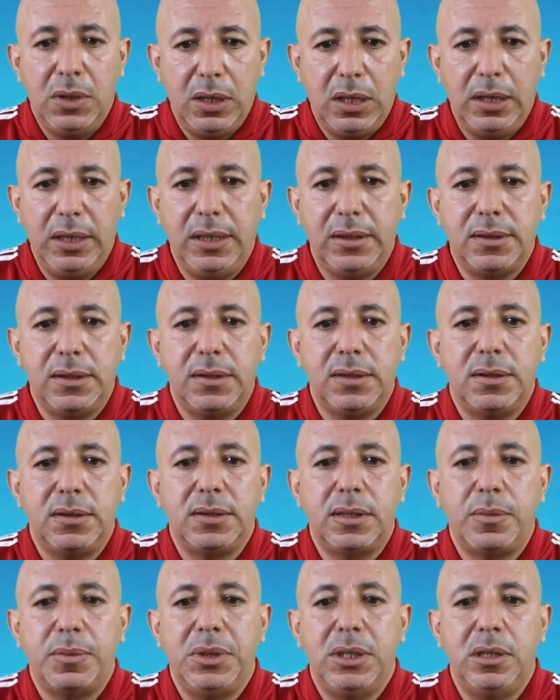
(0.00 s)
الحصص
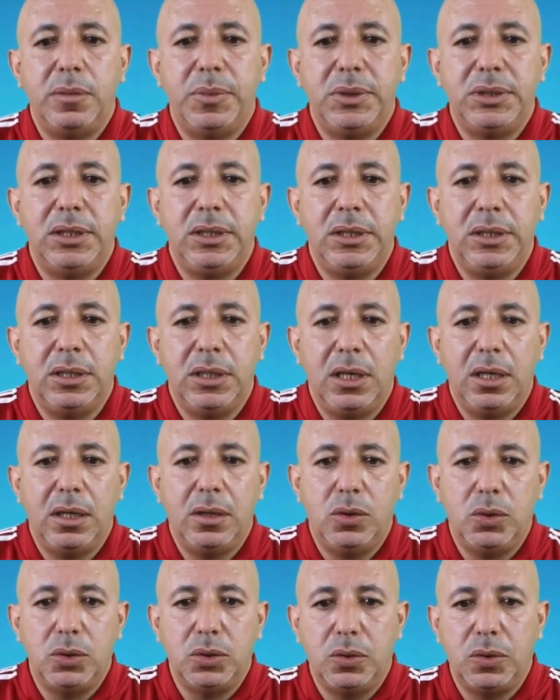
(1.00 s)
التربيه البدنيه
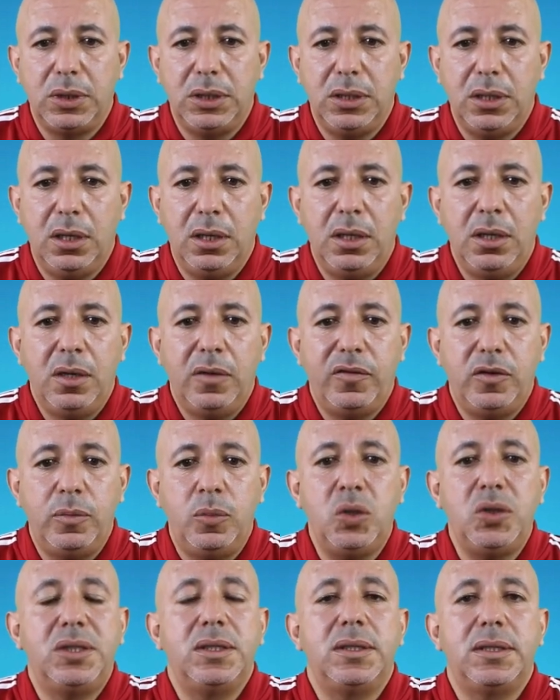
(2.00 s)
الحضوريه في
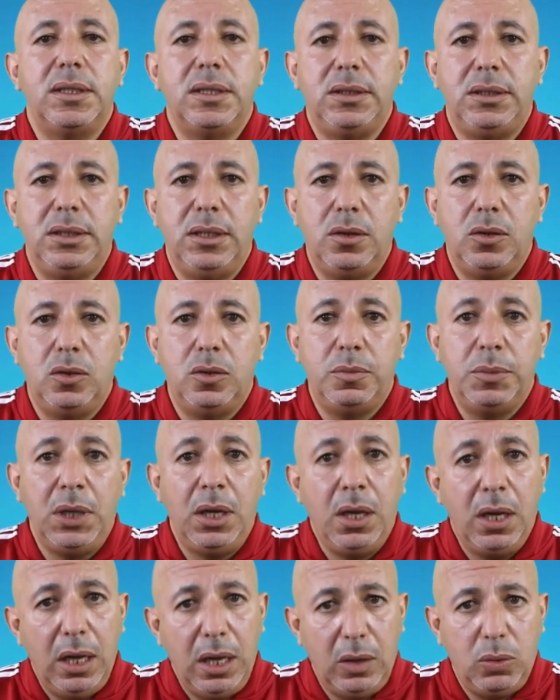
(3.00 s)
المؤسسات ديالهم
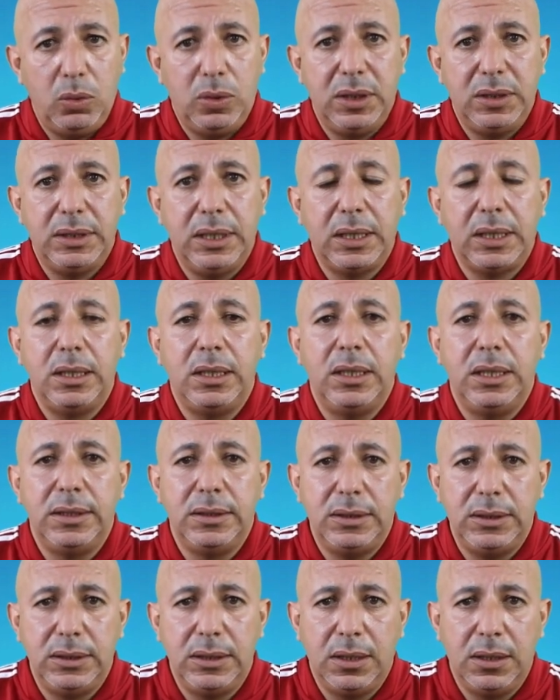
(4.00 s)
او لا داخل
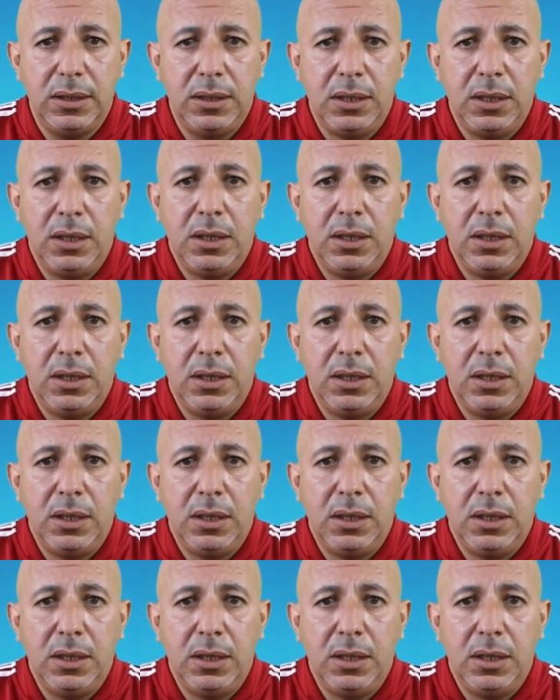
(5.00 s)
الانديه